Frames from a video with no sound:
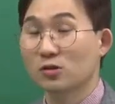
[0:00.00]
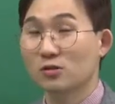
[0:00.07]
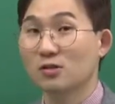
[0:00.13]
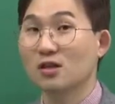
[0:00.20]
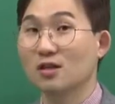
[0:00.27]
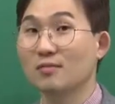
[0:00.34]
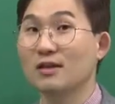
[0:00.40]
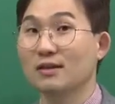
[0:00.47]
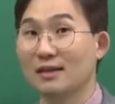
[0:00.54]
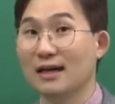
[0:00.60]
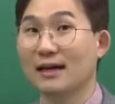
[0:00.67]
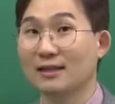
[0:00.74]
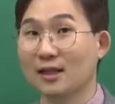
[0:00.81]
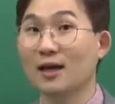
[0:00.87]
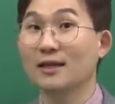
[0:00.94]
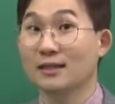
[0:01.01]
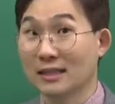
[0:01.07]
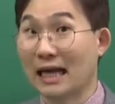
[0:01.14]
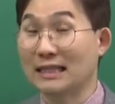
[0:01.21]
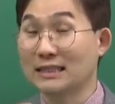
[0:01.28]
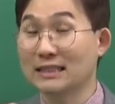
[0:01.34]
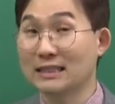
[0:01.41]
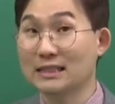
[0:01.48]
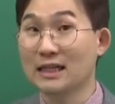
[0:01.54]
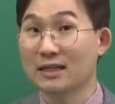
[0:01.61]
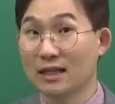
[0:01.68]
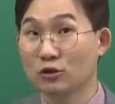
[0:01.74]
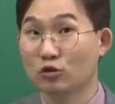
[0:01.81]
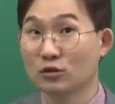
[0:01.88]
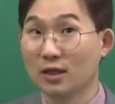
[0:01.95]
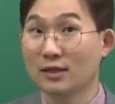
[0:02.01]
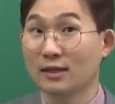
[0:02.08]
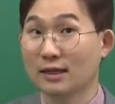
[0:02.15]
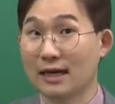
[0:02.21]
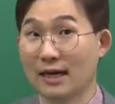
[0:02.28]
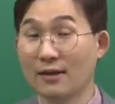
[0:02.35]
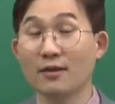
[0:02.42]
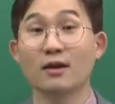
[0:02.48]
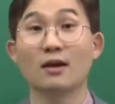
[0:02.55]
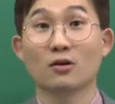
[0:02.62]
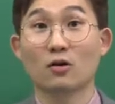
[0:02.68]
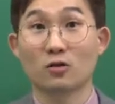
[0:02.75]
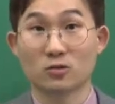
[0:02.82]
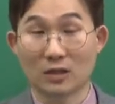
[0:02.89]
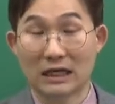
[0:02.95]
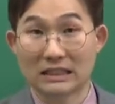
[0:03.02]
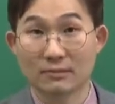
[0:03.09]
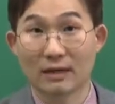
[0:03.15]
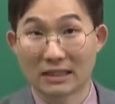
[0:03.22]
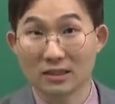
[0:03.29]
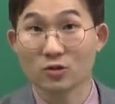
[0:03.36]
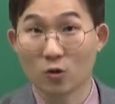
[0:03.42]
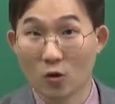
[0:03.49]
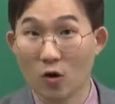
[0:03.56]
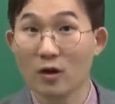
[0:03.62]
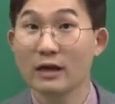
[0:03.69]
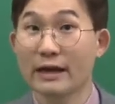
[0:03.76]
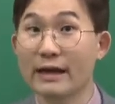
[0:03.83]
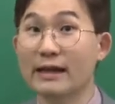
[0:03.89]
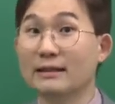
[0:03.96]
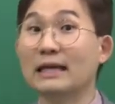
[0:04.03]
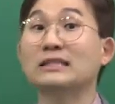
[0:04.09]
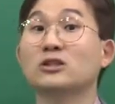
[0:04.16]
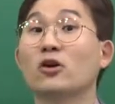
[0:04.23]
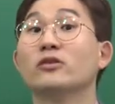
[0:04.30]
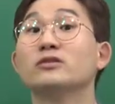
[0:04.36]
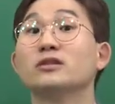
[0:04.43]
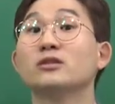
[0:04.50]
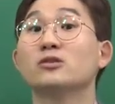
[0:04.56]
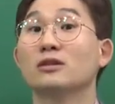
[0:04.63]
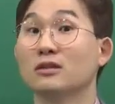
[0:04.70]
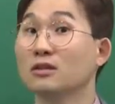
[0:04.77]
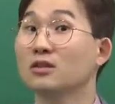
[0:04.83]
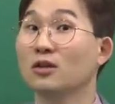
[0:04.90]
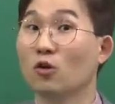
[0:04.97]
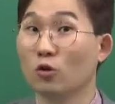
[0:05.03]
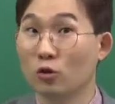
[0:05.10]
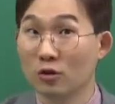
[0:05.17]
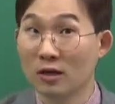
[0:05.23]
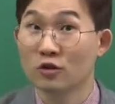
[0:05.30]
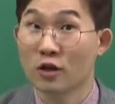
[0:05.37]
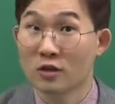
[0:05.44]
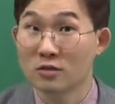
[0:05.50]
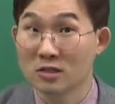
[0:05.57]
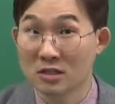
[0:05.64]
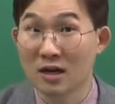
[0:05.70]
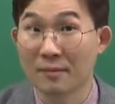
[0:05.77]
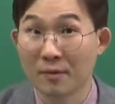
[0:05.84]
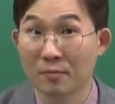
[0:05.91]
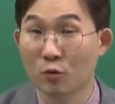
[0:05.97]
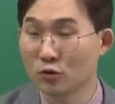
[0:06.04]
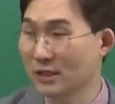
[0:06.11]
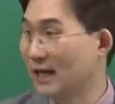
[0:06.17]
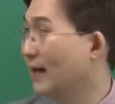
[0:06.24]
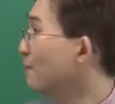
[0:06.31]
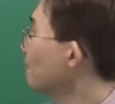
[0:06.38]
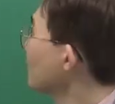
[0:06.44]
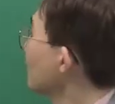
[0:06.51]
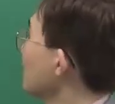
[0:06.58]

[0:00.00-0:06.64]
선생님이 이따가 다시 이야기해 줄 테니까 걱정하지 마시고 일단 전체적인 틀이 어떻게 되는지를 한번 보자.